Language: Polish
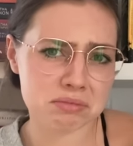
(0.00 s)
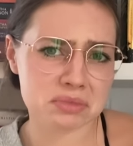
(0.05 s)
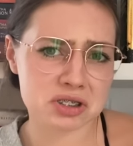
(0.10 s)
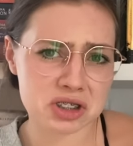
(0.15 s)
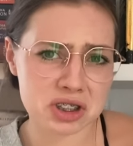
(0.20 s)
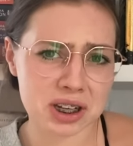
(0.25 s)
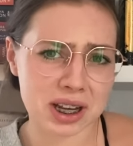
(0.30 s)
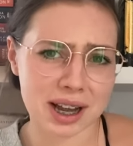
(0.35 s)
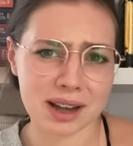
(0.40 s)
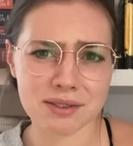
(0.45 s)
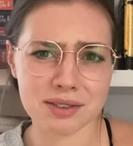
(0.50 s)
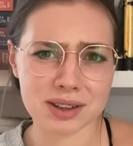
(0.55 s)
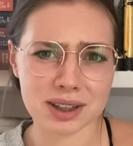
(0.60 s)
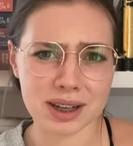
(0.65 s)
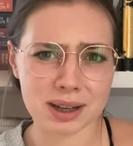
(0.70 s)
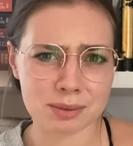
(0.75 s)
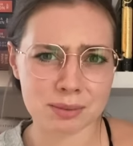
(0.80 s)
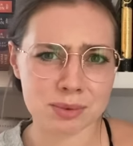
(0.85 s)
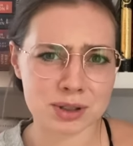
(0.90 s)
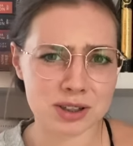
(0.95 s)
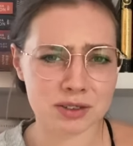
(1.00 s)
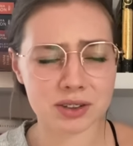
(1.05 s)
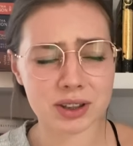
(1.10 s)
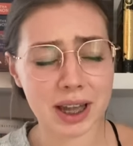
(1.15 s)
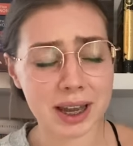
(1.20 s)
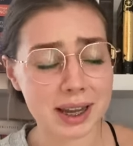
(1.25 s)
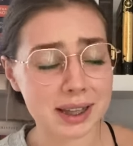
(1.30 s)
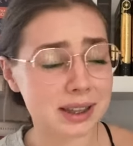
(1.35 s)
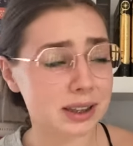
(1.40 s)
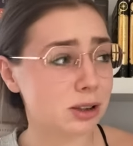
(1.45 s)
ciekawy, tak mi się
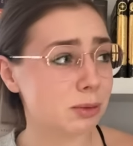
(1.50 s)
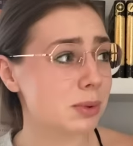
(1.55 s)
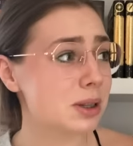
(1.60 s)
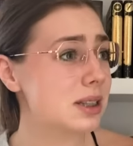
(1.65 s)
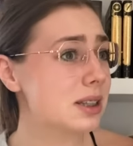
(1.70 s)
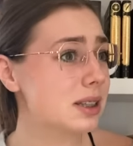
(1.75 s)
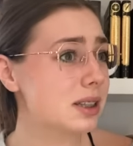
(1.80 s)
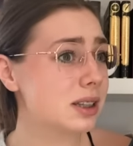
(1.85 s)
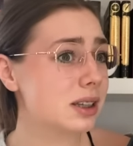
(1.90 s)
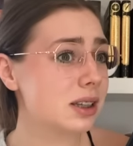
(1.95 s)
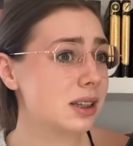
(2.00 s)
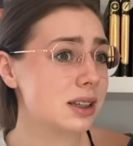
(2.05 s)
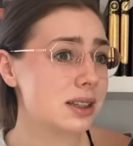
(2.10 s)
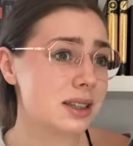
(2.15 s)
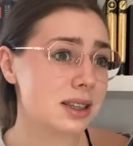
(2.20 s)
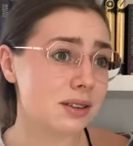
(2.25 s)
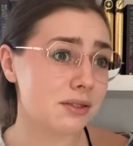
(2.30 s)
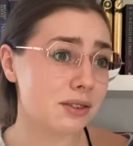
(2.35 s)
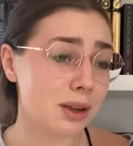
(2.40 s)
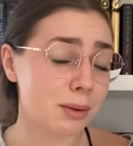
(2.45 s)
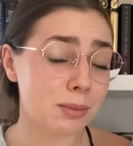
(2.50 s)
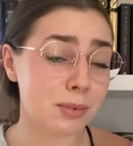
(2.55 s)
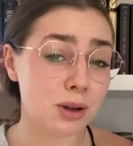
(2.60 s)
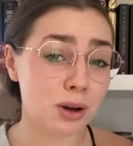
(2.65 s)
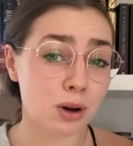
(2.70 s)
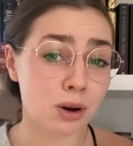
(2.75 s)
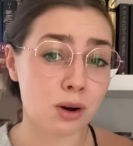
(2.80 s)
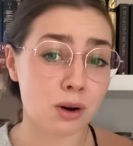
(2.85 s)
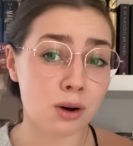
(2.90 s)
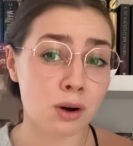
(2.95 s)
wydaje. Natomiast nic nie
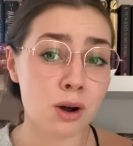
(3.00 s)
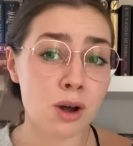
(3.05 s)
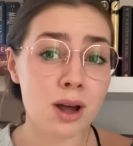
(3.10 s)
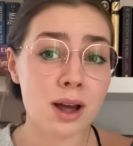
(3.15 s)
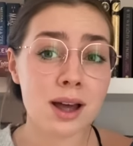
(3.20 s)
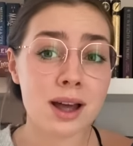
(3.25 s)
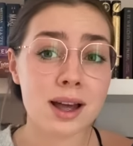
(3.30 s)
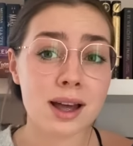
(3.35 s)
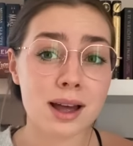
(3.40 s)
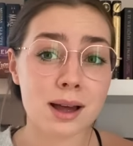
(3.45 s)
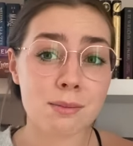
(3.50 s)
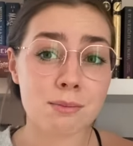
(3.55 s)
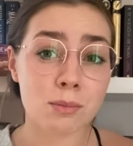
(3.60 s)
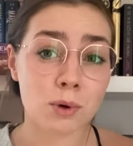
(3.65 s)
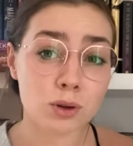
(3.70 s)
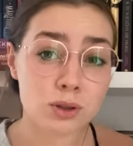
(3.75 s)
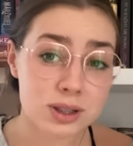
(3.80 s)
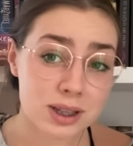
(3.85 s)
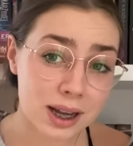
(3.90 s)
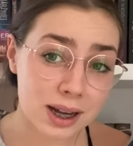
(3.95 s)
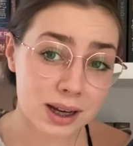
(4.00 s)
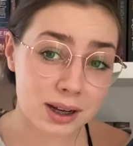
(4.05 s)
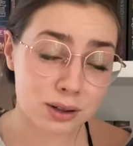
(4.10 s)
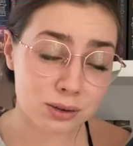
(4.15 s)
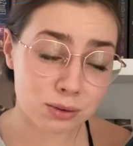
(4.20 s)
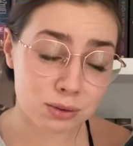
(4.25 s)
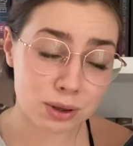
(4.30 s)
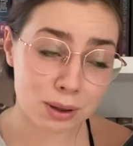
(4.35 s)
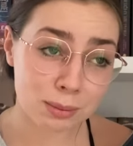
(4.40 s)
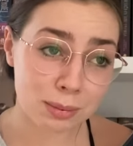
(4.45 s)
wiemy o e, mocach,
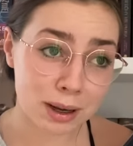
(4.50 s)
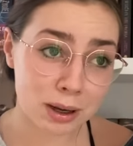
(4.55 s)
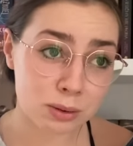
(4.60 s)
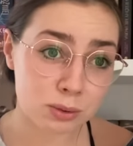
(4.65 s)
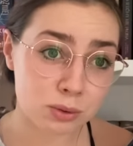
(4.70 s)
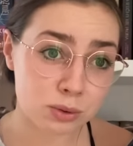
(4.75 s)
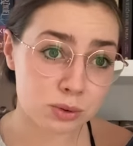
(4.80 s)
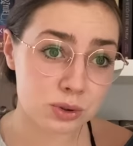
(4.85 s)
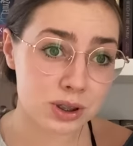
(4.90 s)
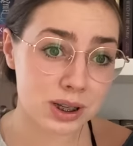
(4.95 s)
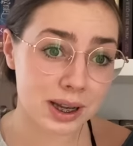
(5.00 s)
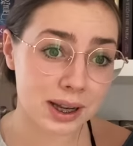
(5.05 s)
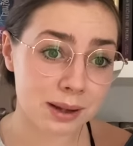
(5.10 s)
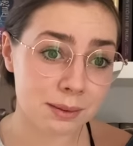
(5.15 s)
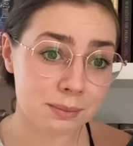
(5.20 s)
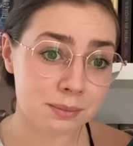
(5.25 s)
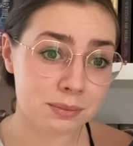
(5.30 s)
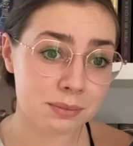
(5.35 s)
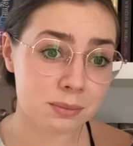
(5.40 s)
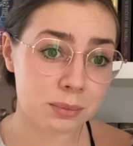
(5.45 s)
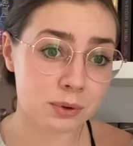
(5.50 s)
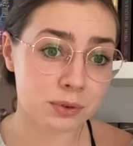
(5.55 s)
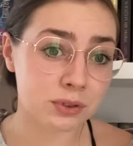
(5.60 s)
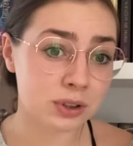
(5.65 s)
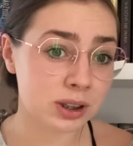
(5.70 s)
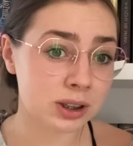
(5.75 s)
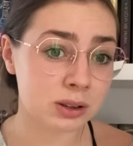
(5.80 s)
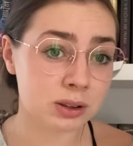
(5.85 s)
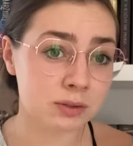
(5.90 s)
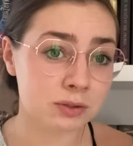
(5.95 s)
które mają ludzie, bo w,
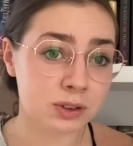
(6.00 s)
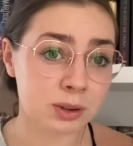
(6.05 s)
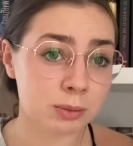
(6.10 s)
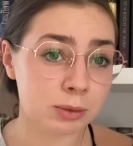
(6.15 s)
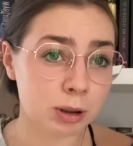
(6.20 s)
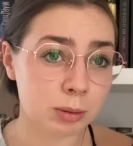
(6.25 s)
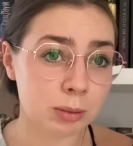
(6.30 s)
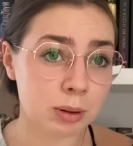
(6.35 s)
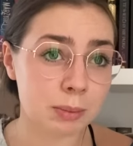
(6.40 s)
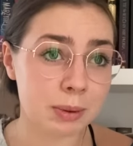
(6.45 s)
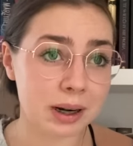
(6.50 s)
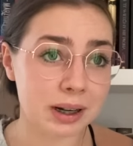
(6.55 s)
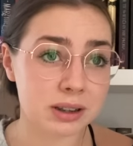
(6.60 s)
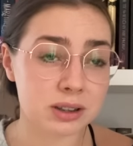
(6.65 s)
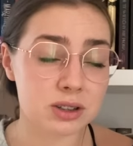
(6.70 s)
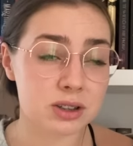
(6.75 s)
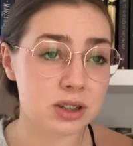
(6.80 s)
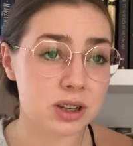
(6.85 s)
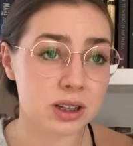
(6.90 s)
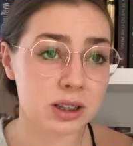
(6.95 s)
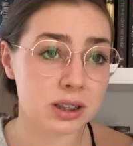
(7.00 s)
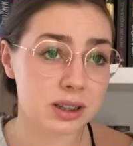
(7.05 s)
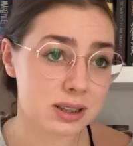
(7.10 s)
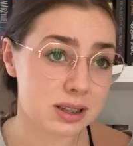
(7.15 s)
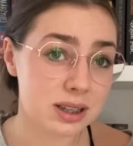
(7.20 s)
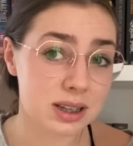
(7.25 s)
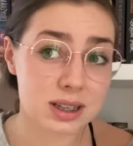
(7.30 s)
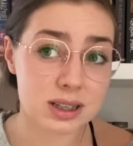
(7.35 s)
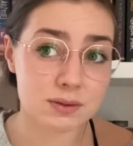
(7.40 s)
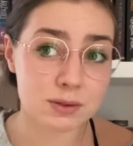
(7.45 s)
tych, w tym tomie praktycznie
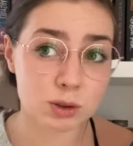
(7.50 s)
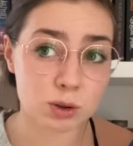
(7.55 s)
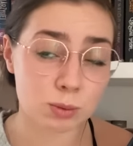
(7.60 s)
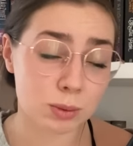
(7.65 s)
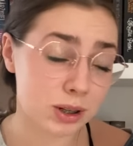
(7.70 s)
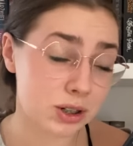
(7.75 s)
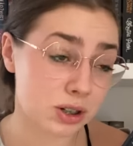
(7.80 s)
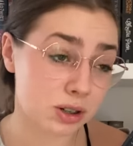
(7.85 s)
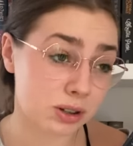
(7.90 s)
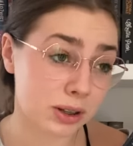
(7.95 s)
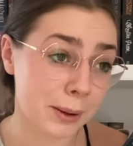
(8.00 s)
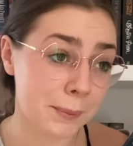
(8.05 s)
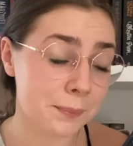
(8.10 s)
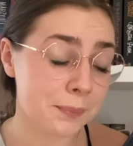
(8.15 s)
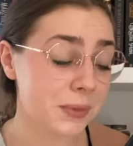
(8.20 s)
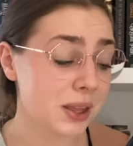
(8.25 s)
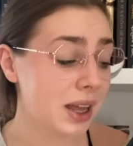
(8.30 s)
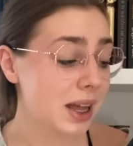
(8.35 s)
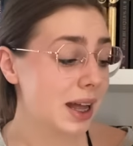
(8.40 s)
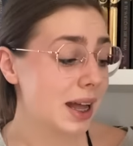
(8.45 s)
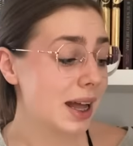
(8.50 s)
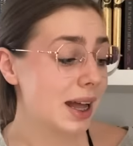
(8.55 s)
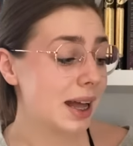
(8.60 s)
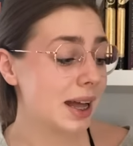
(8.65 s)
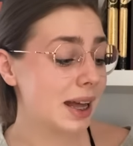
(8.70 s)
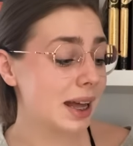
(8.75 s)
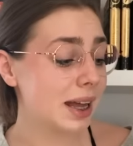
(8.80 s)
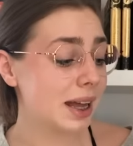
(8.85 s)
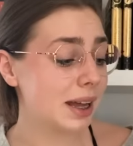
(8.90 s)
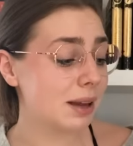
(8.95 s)
nic nie jest wytłumaczone.
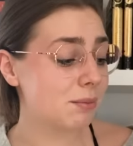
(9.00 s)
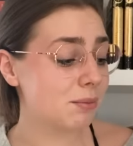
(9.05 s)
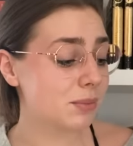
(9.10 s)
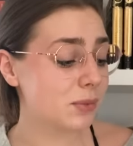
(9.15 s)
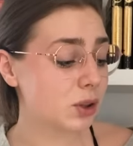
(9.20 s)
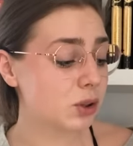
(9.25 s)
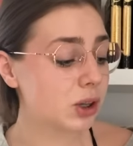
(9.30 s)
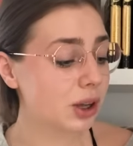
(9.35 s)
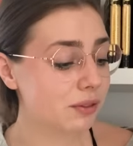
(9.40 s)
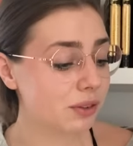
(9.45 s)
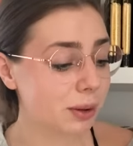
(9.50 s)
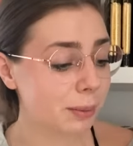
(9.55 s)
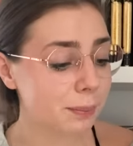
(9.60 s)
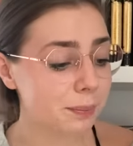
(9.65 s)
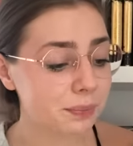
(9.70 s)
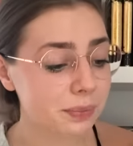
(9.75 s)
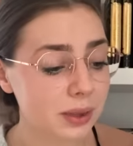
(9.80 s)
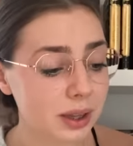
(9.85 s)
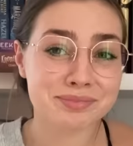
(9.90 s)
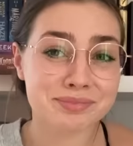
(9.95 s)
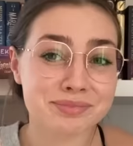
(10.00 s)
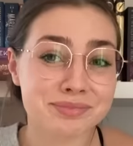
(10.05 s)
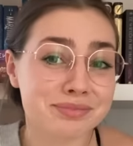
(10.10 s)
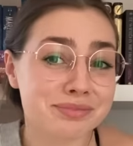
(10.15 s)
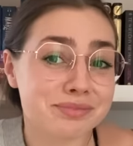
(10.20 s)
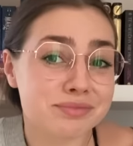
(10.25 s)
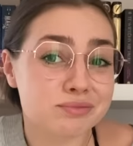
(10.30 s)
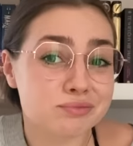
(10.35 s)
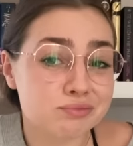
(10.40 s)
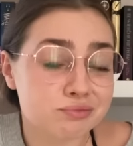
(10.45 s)
E, no nie wiem.
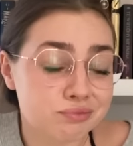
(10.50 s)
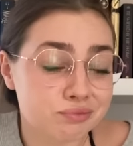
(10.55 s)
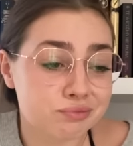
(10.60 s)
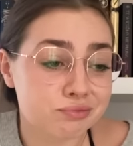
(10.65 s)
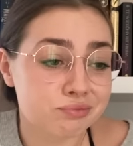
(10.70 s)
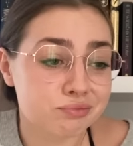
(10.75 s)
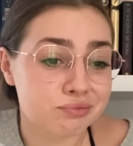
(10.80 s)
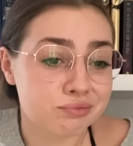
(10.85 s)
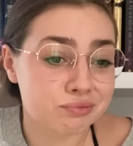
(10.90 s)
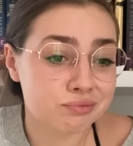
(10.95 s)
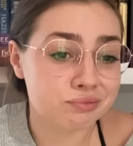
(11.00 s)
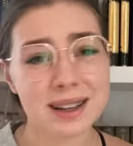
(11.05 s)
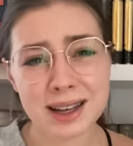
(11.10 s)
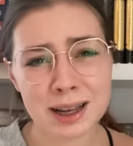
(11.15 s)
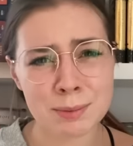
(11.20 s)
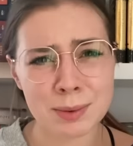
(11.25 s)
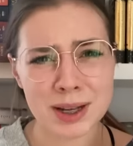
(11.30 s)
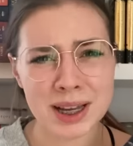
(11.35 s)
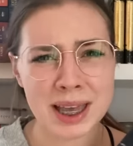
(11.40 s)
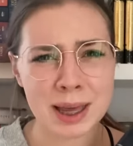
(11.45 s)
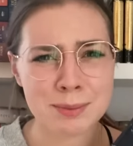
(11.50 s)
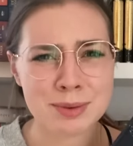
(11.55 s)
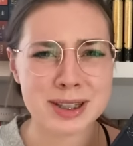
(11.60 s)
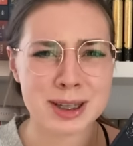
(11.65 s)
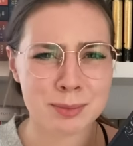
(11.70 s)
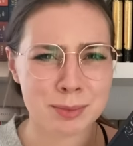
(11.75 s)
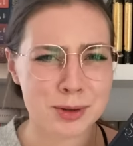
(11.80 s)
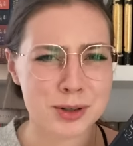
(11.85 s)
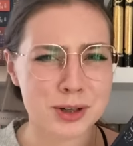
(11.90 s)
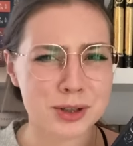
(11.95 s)
Chyba
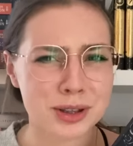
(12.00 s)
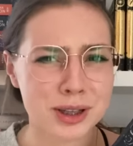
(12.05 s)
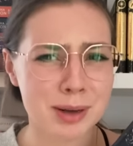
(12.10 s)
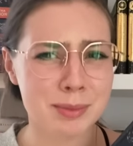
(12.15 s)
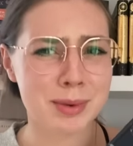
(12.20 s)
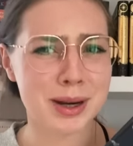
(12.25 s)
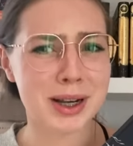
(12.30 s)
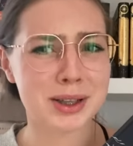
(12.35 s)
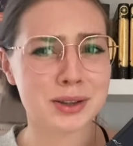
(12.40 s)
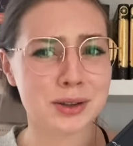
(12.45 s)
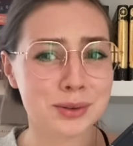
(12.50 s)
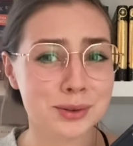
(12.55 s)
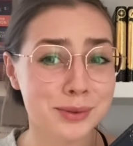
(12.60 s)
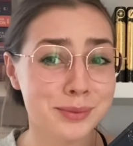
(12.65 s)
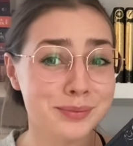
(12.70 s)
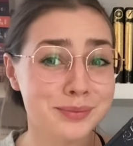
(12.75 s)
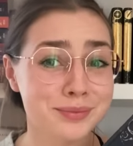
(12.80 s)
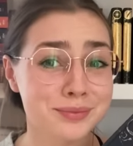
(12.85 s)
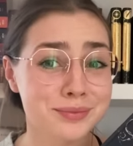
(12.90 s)
kiepski początek maratonu.